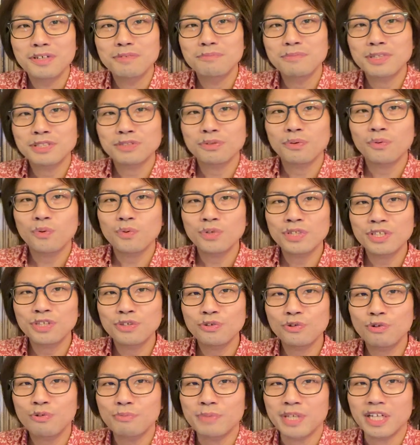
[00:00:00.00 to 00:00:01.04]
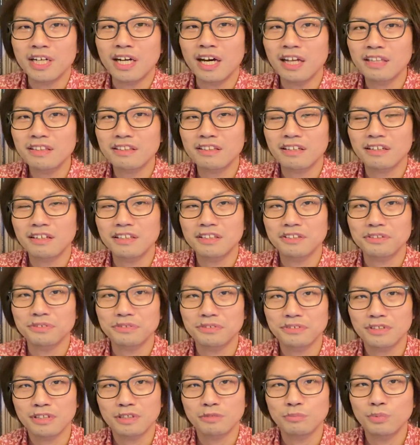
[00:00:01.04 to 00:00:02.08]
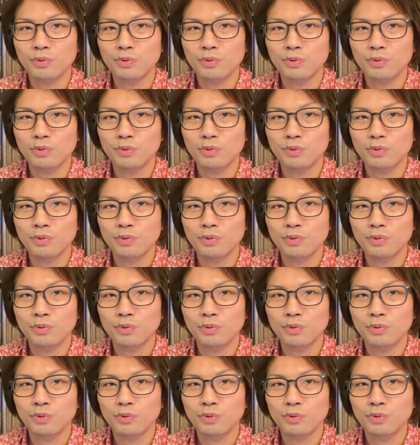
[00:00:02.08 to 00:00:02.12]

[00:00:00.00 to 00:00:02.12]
まあ、そこに興味があったかって言ったら